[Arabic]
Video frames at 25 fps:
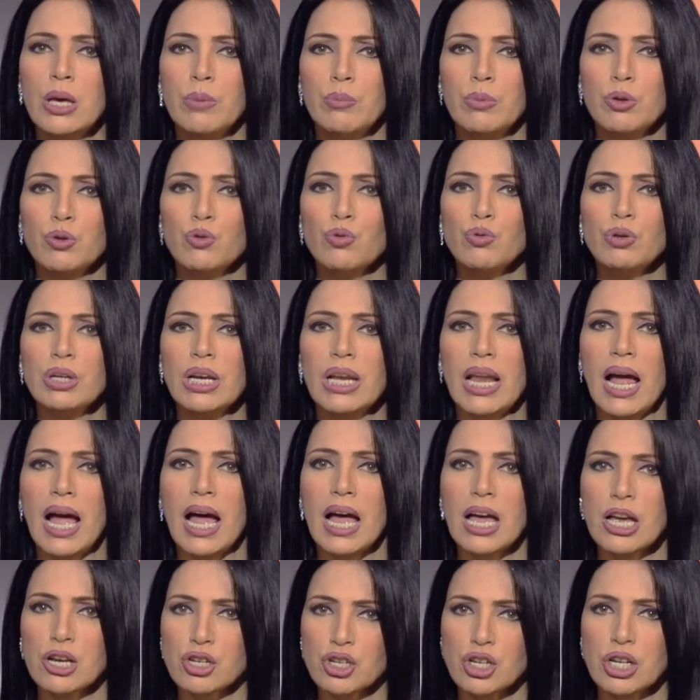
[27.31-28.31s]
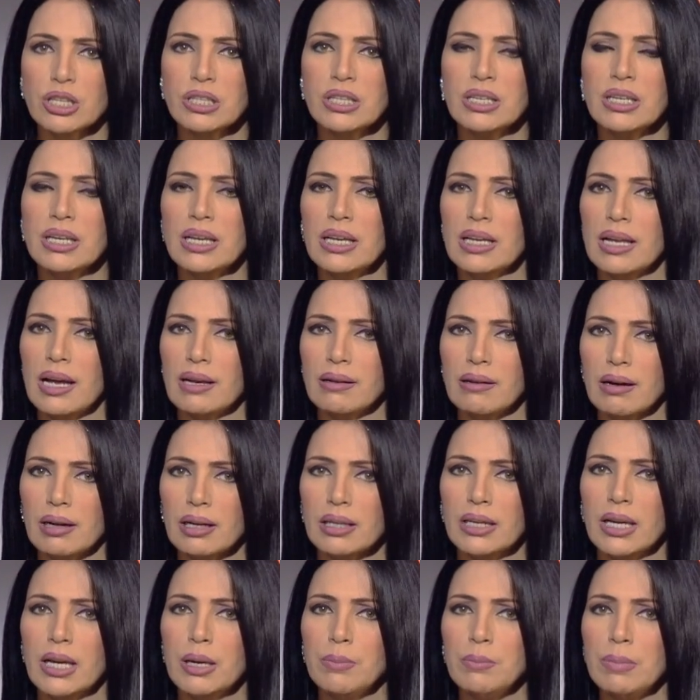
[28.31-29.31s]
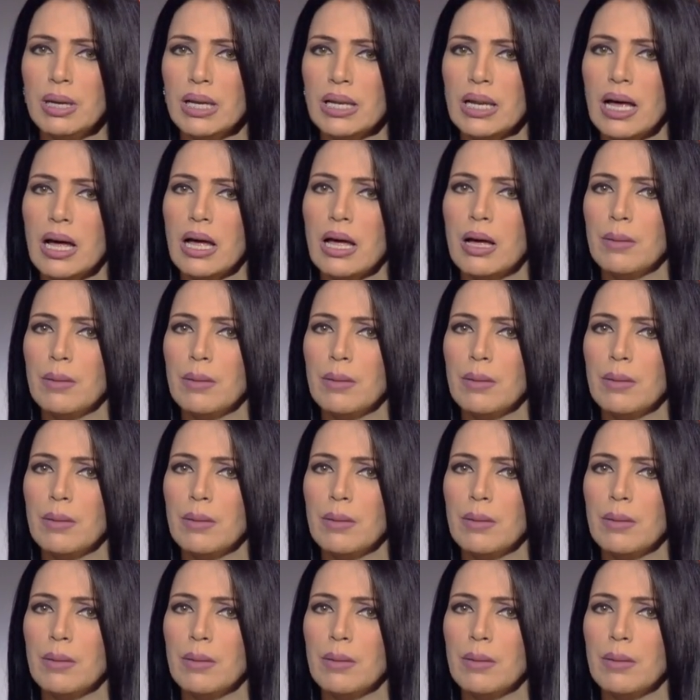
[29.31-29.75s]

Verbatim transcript: من دون الحاجة إلى نقلهم إلى